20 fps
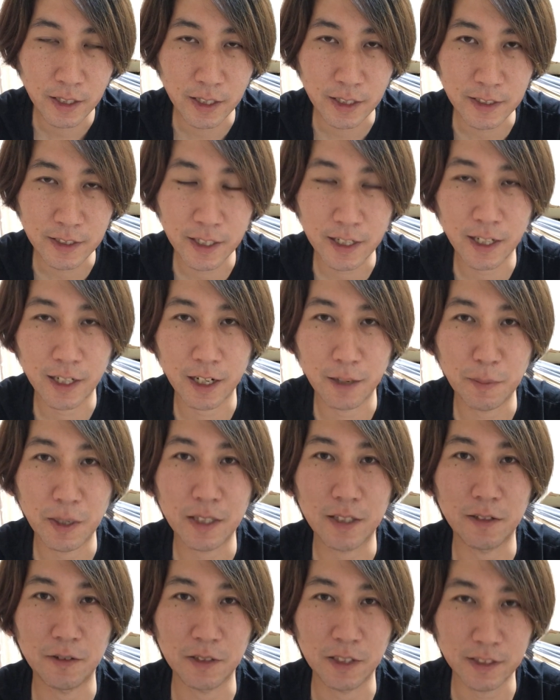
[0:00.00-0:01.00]
世界が
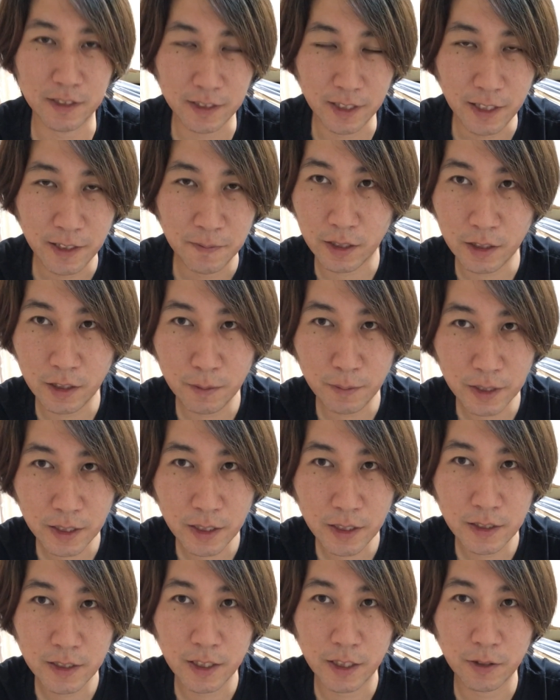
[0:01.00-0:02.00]
待ってるんですね今
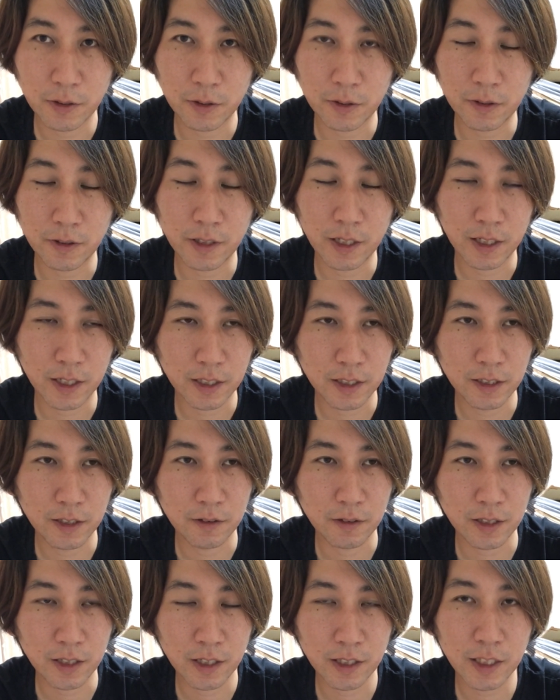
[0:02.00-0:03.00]
現在の世の中っていう
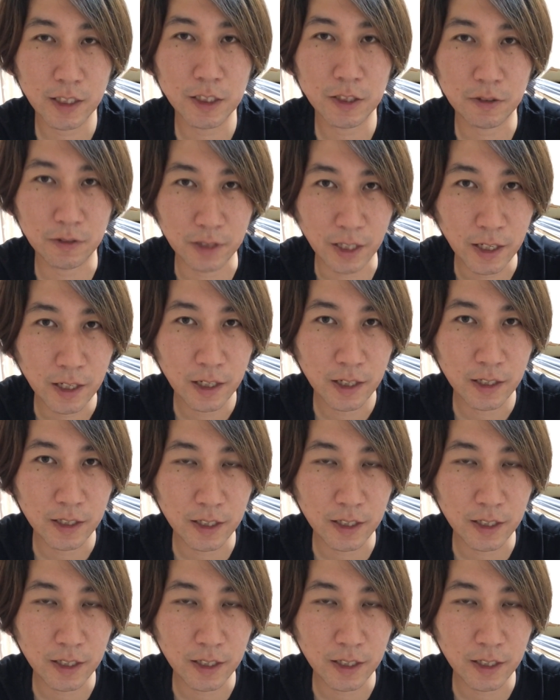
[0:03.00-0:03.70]
のは正しくね